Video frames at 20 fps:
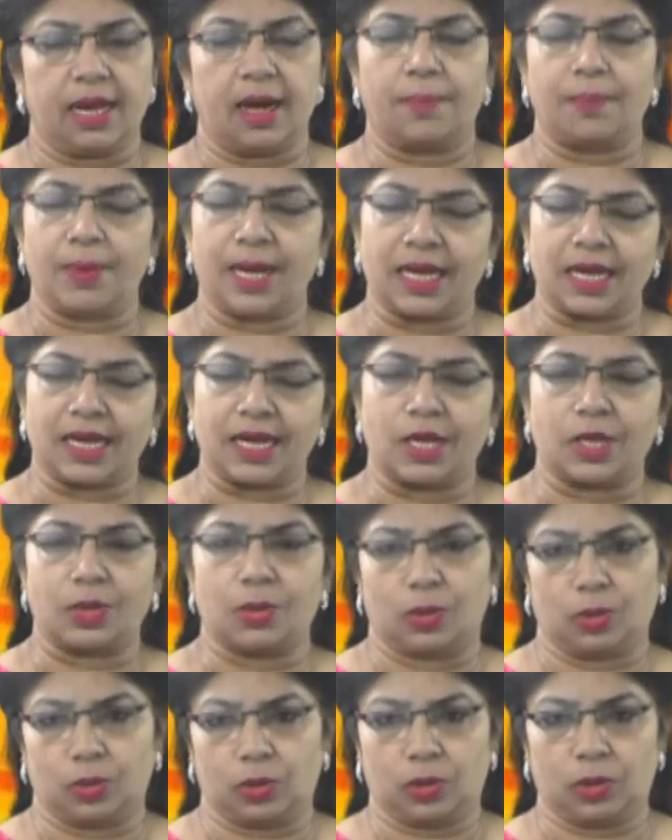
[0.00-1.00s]
हैं अम्बेडकर
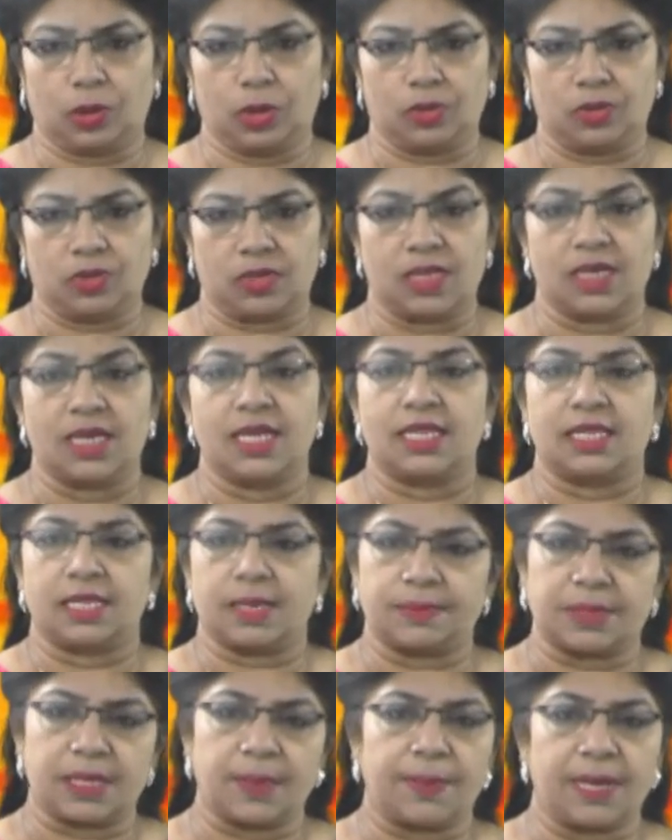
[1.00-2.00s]
उर्दू न्यूज़
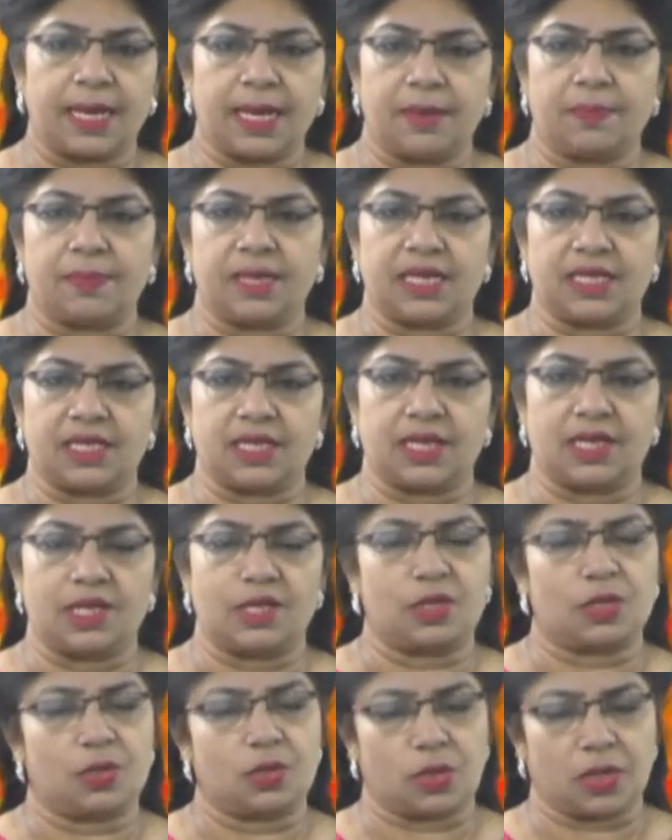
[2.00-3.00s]
सबसे पहले पेश
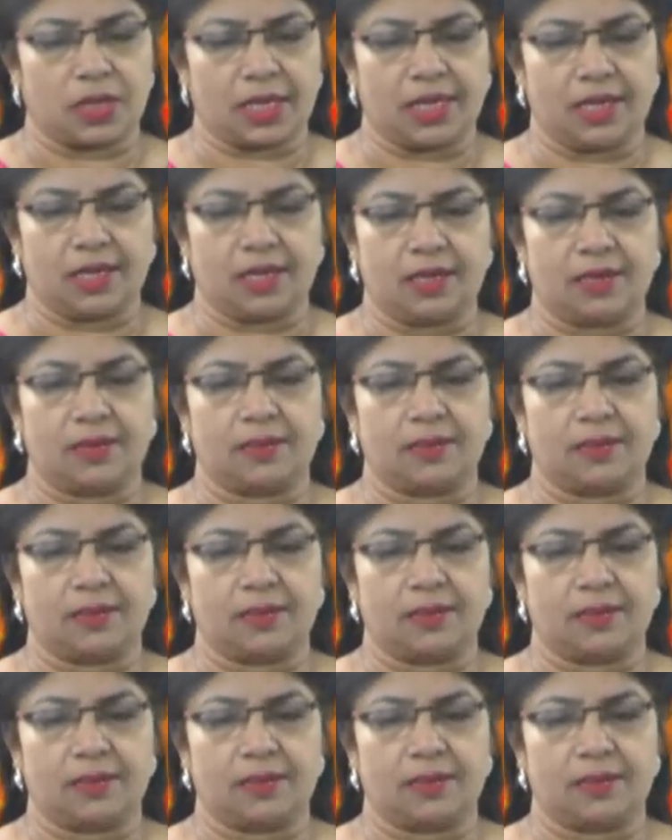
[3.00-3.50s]
हैं सुर्खियाँ